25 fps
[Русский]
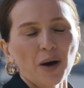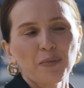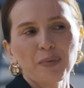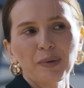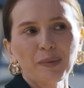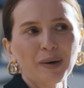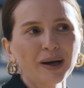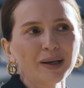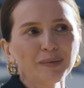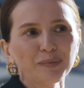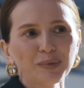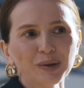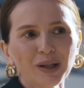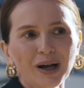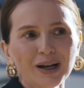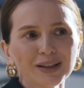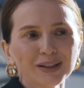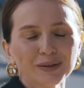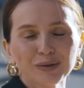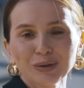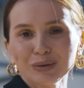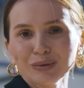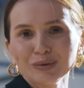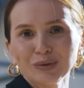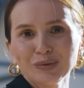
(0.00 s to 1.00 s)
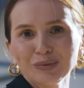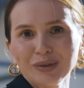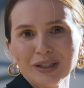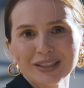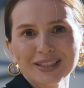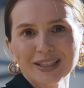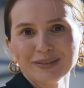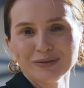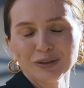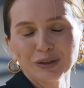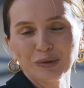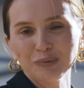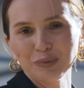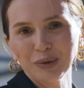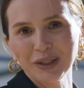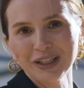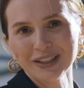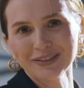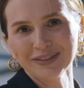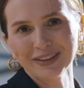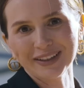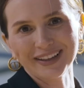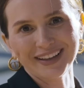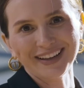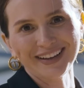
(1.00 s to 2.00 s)
а по моим планам он у меня завод
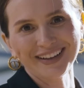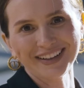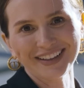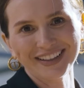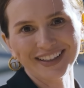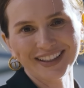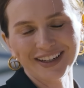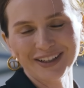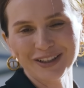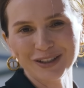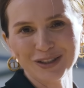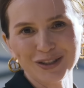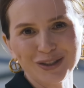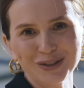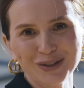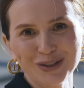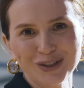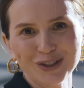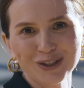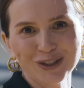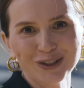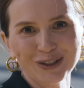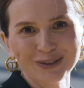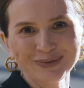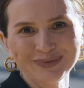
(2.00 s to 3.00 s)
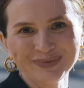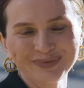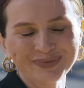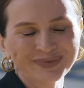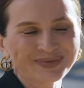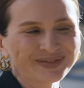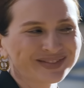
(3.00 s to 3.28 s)
первый, я хочу еще.